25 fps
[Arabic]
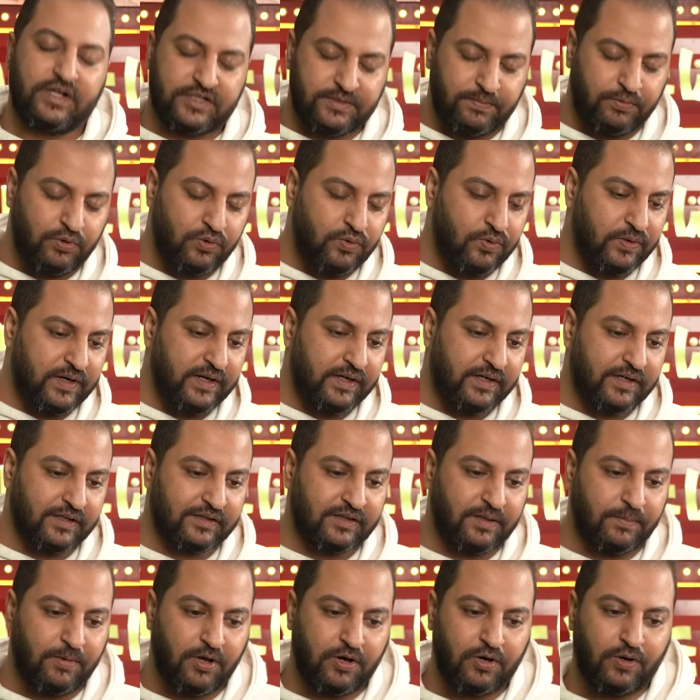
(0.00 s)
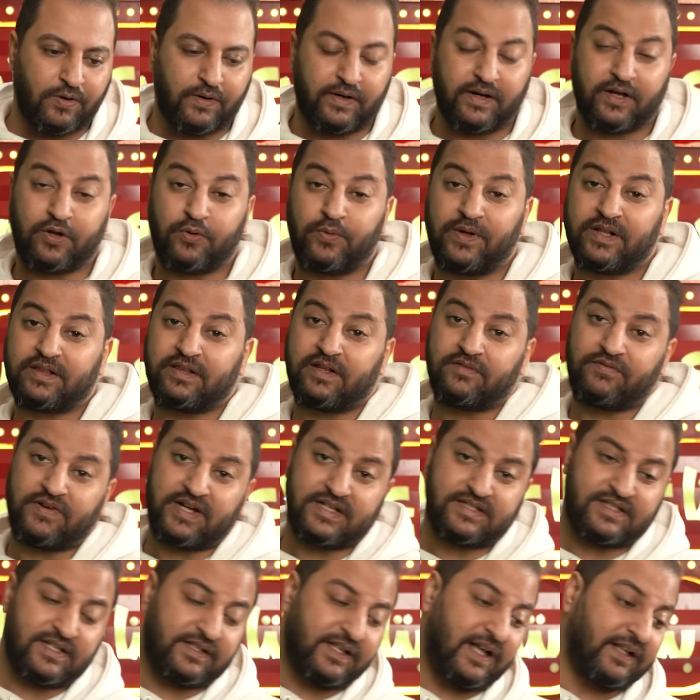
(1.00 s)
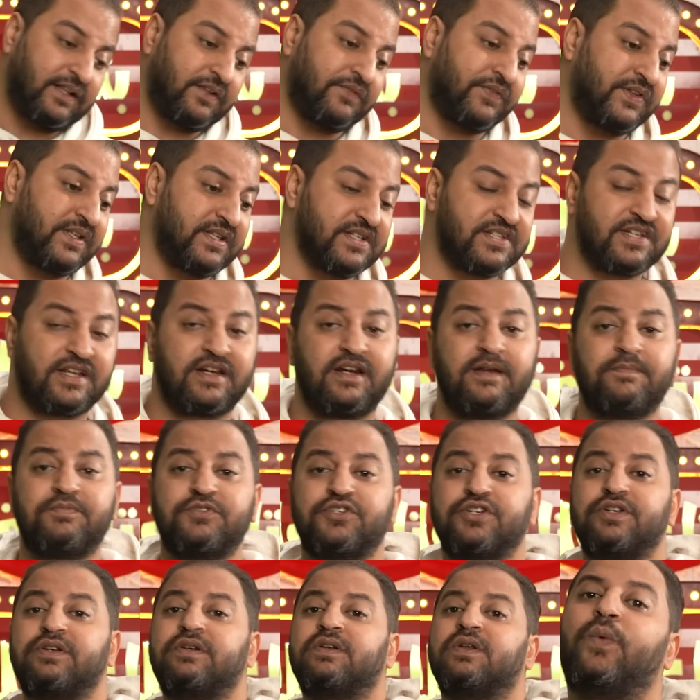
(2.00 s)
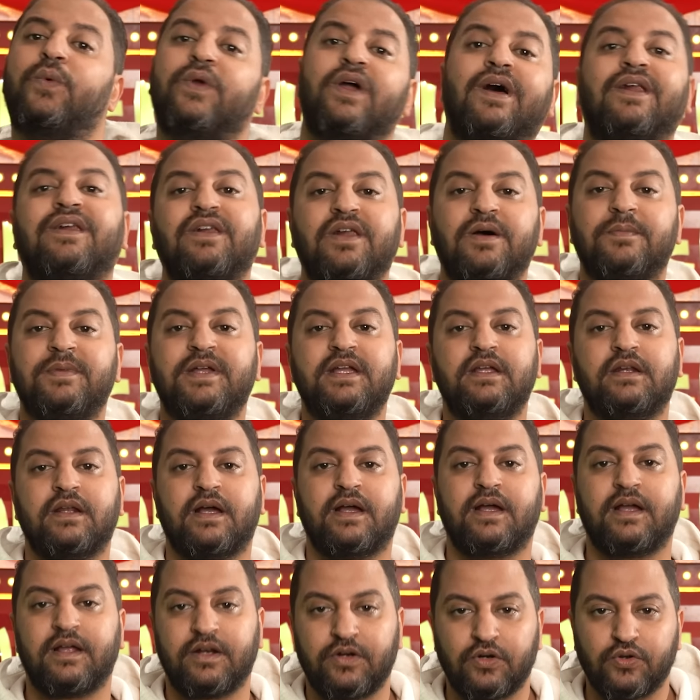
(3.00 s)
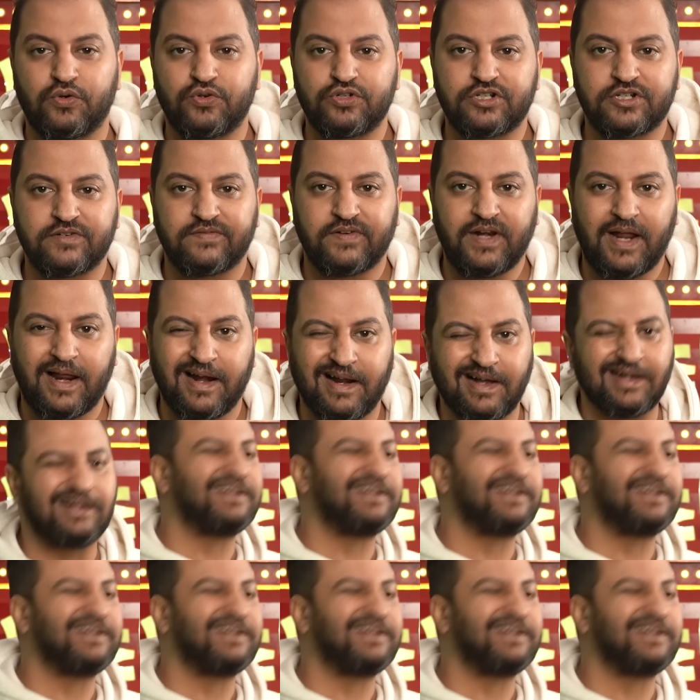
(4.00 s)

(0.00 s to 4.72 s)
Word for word: وهسيب لكم لينك التبرع لاخواتنا في غزه تحت في الديسكربشن ويلا بينا نخش في الحلقه